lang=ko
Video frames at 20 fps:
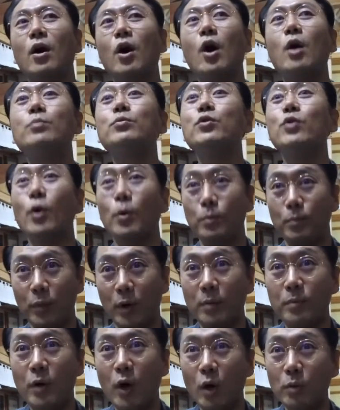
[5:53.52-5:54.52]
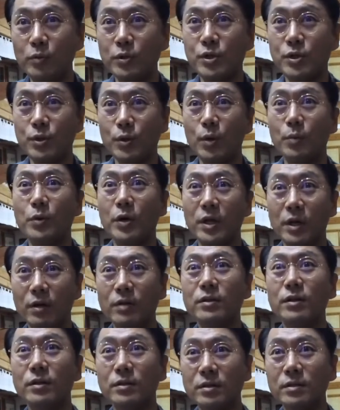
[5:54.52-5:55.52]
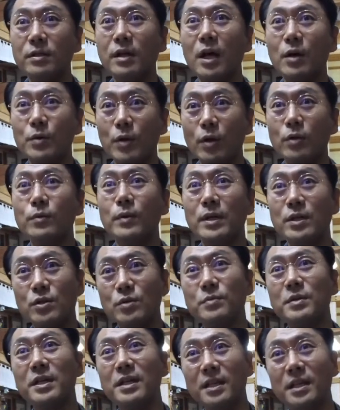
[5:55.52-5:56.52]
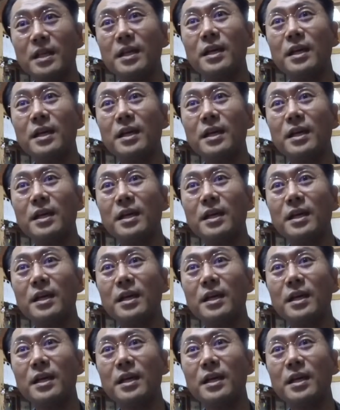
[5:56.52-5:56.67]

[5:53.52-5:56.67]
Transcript: 허브 요법, 허브 치료 뭐 이런 것들하고 연관이 좀 있긴